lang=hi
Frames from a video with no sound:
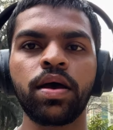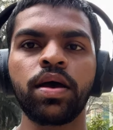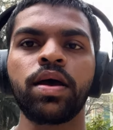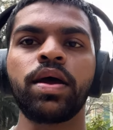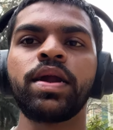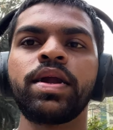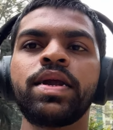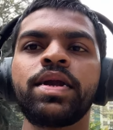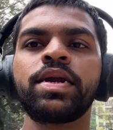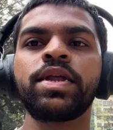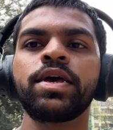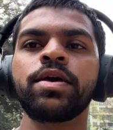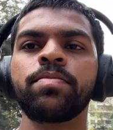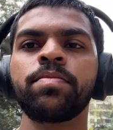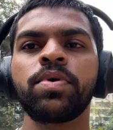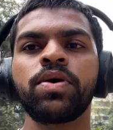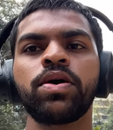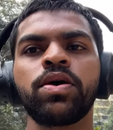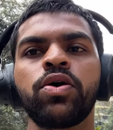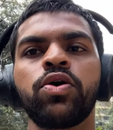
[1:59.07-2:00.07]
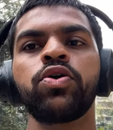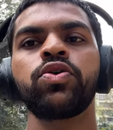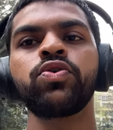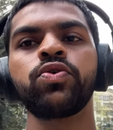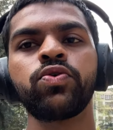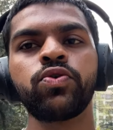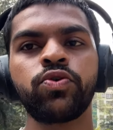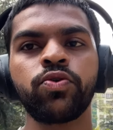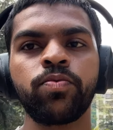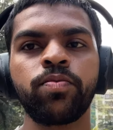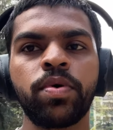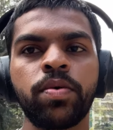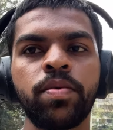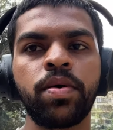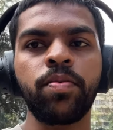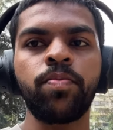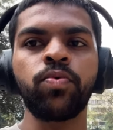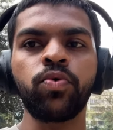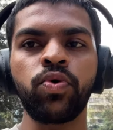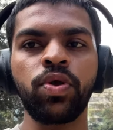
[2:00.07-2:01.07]
एडिटिंग में और यूट्यूब में मैं
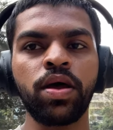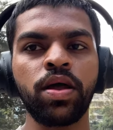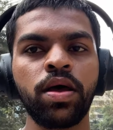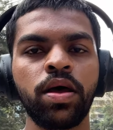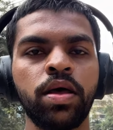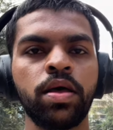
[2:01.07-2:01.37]
पूरा